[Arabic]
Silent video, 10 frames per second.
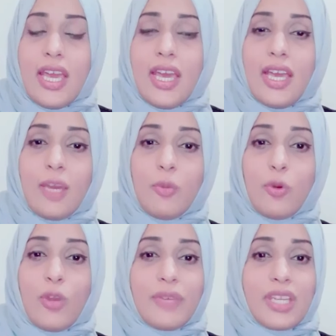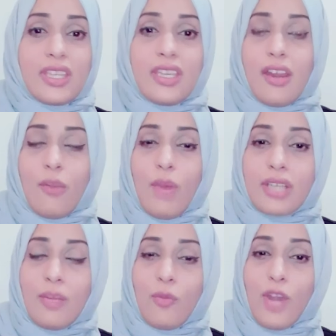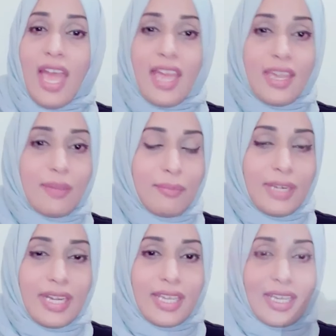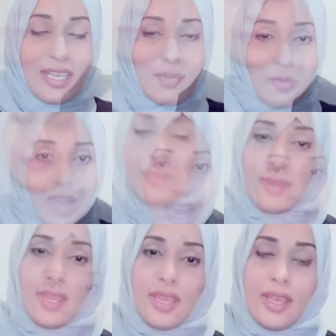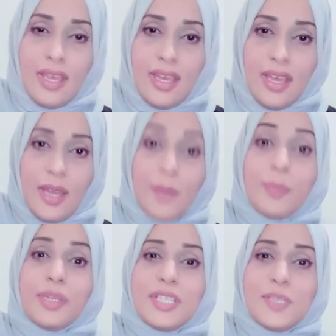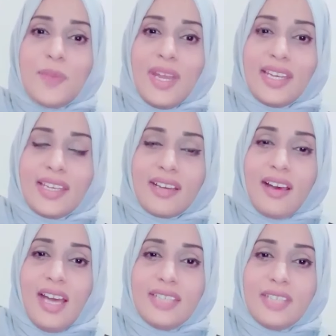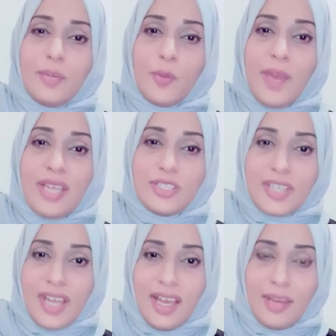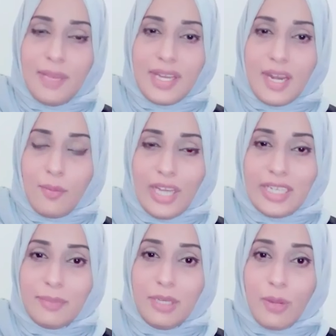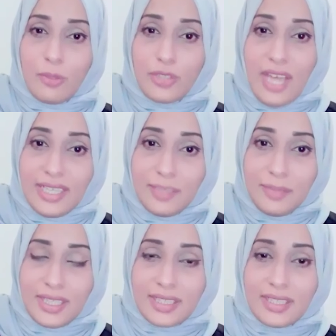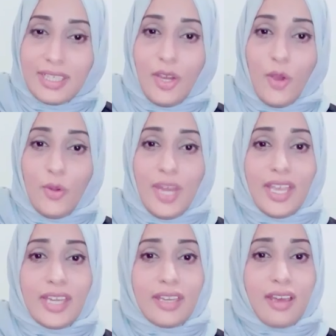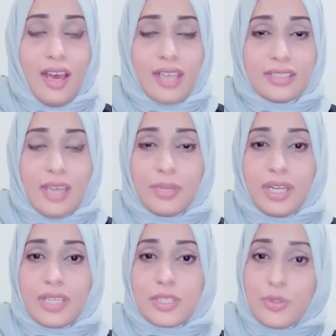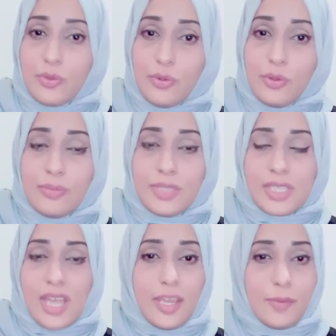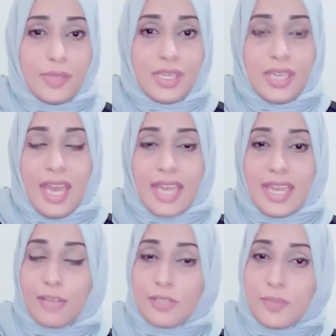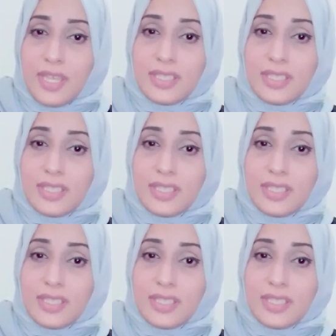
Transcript: مرونة في اختيار الوقت الملائم للمتعلمين بالنسبة للقاءات المباشرة بين المعلمين والمتعلمين هناك لقاءات عبر الزوم سكايبي هانج اوت ميت